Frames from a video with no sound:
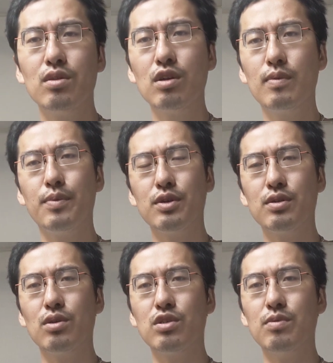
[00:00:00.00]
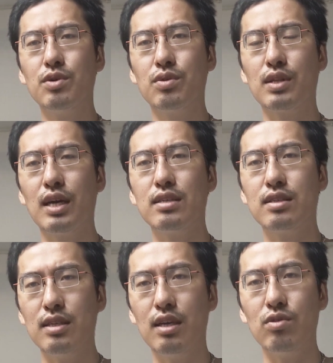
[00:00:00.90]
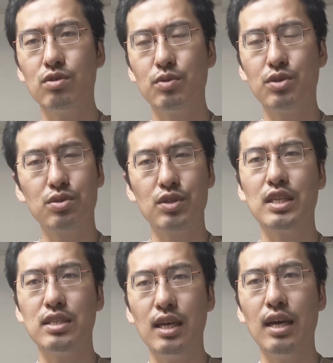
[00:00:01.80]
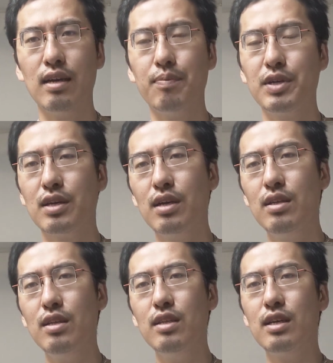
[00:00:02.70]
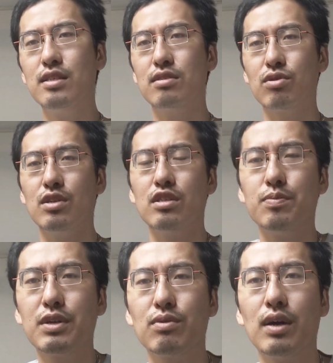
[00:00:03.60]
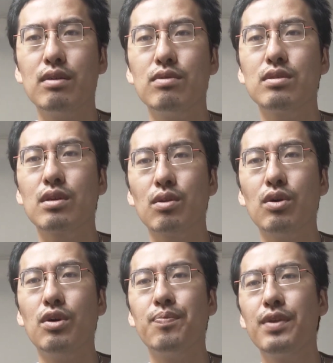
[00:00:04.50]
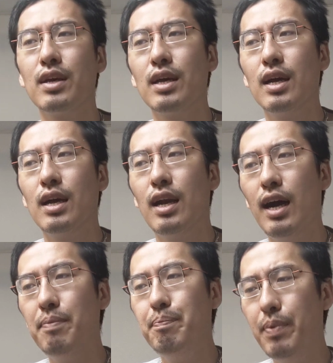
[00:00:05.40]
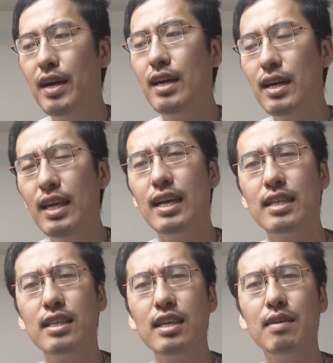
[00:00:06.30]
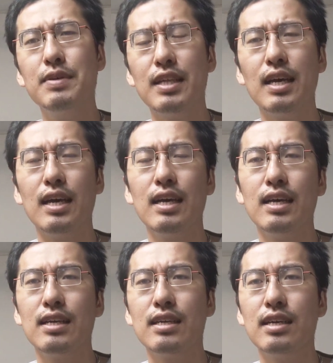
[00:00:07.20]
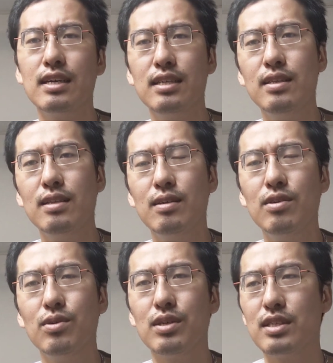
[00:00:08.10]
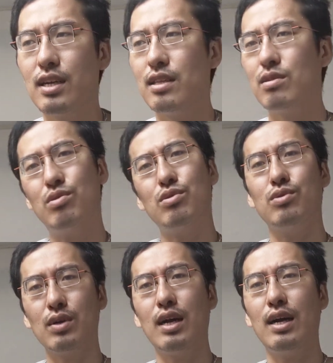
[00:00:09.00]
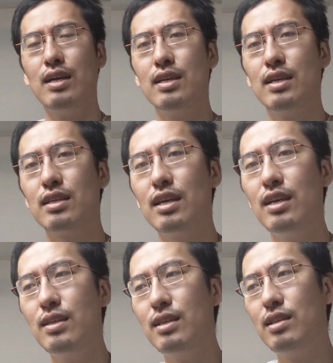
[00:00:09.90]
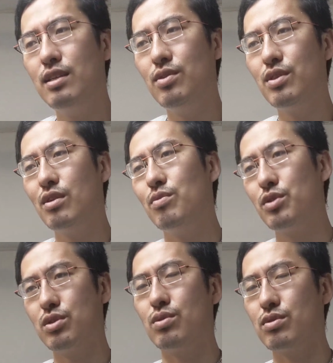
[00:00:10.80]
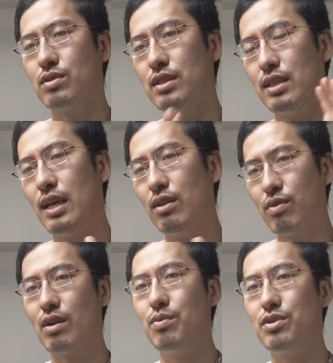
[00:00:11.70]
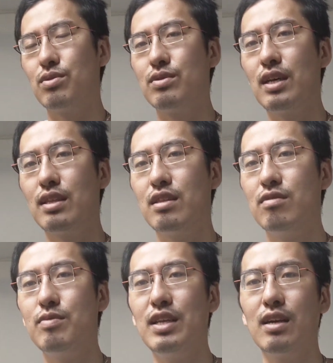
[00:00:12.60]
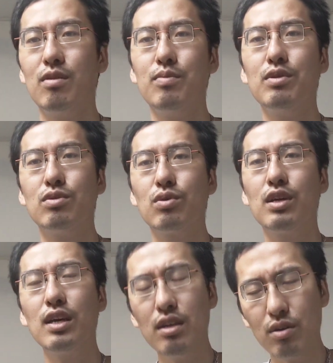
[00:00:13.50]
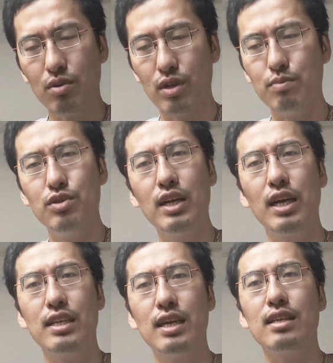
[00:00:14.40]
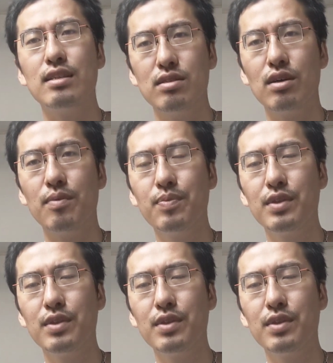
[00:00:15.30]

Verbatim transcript: というのも僕吉本大好きで吉本育ちでやっぱ芸人に対してすごいリスペクトがあるんですけどラッパーがねテレビで芸人に料理されてるというか芸人によって面白くなんとか面白くなってるみたいなのを見ると結構ね胸が痛いんですよ